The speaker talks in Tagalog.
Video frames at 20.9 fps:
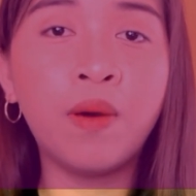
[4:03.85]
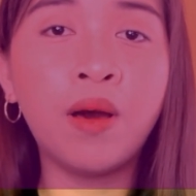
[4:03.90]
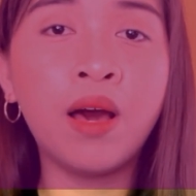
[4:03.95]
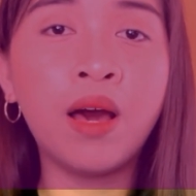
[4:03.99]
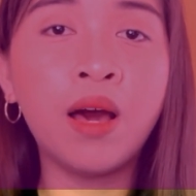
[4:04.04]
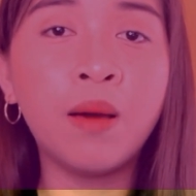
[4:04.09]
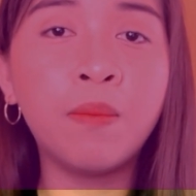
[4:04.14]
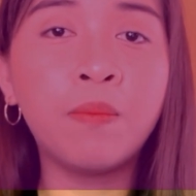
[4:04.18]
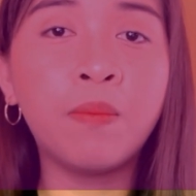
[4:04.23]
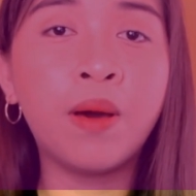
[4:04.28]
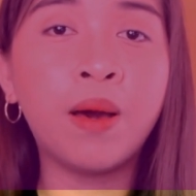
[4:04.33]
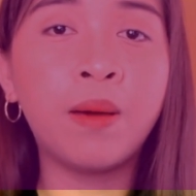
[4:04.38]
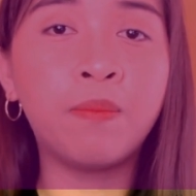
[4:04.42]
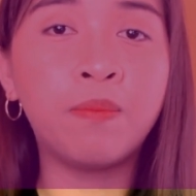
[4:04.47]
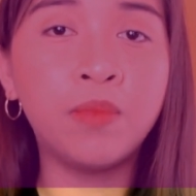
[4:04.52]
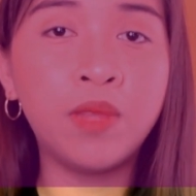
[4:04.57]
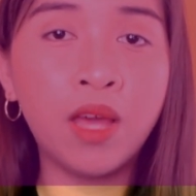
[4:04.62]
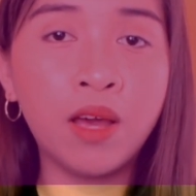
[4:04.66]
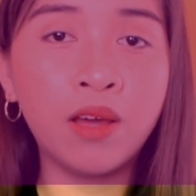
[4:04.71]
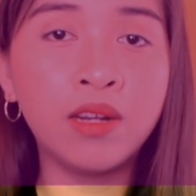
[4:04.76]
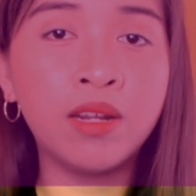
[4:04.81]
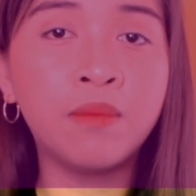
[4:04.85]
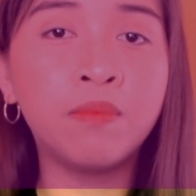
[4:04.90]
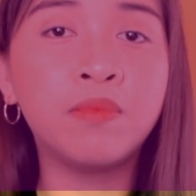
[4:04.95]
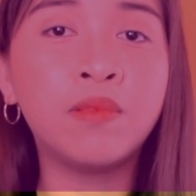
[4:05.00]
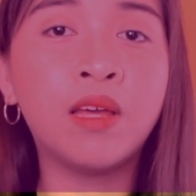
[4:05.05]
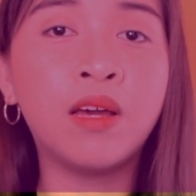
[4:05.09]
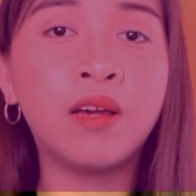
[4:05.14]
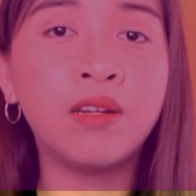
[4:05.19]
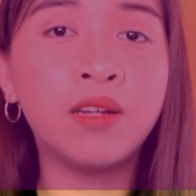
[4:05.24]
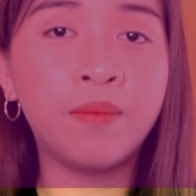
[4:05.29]
up, up, down, up,
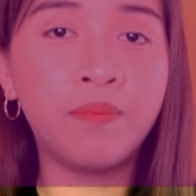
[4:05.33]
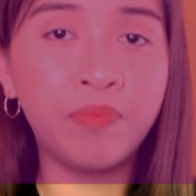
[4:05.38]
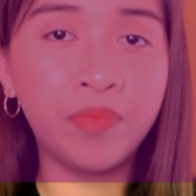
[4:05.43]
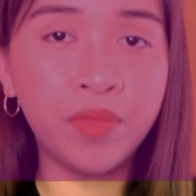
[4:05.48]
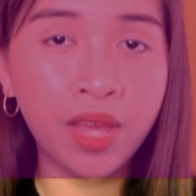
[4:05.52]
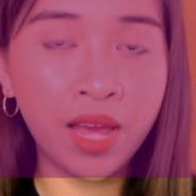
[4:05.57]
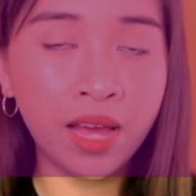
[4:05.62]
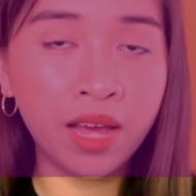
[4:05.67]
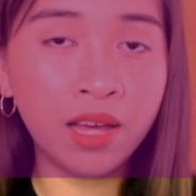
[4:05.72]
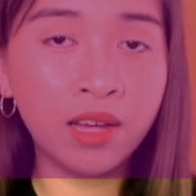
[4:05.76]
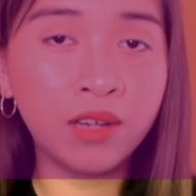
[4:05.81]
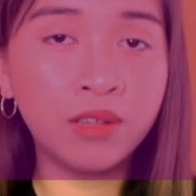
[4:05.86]
down, up, down.